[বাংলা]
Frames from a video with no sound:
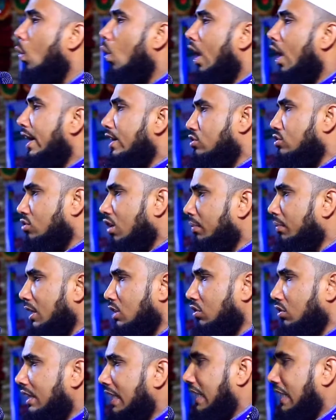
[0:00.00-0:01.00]
ওই জমি
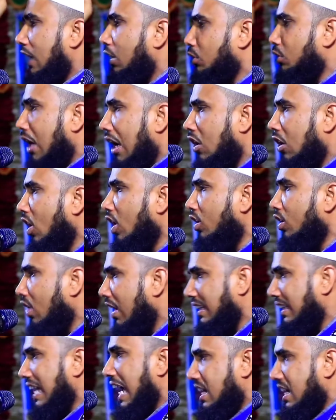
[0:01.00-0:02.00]
যদি কেউ দখল
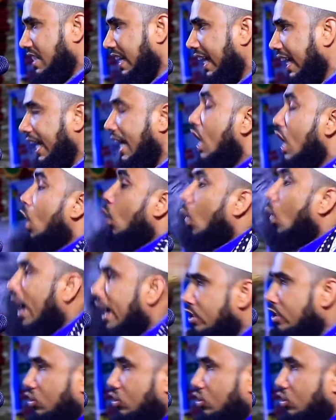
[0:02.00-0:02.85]
করতে আসে ওই